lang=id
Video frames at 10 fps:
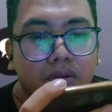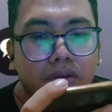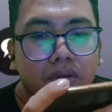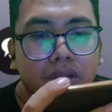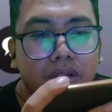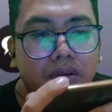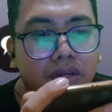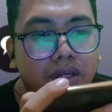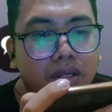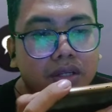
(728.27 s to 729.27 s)
Gokil,
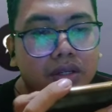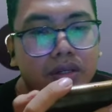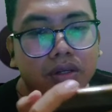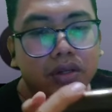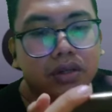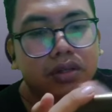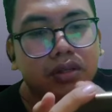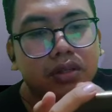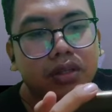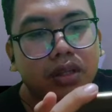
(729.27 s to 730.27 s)
gokil.
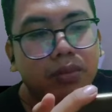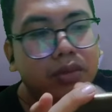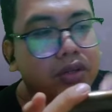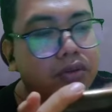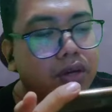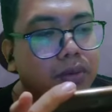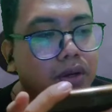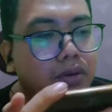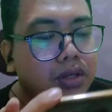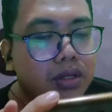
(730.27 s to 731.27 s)
Tampilan UI
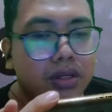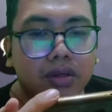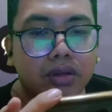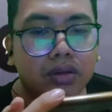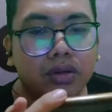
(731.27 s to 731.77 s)
baru nih.